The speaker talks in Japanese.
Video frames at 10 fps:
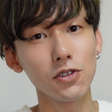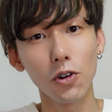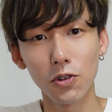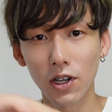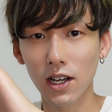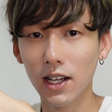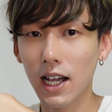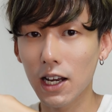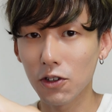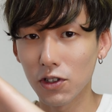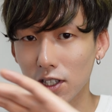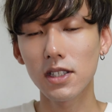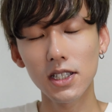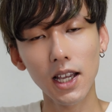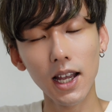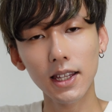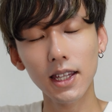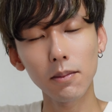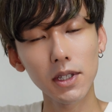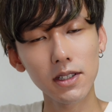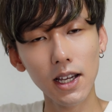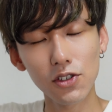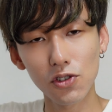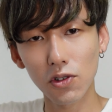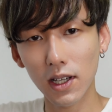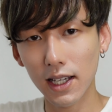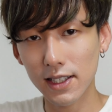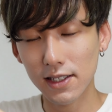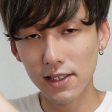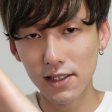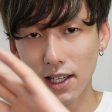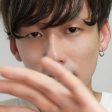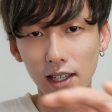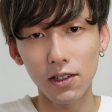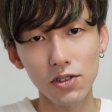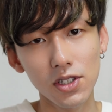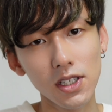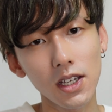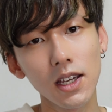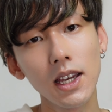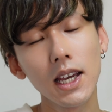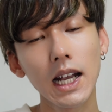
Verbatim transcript: 上流から下流域、違った水が循環し続けているし、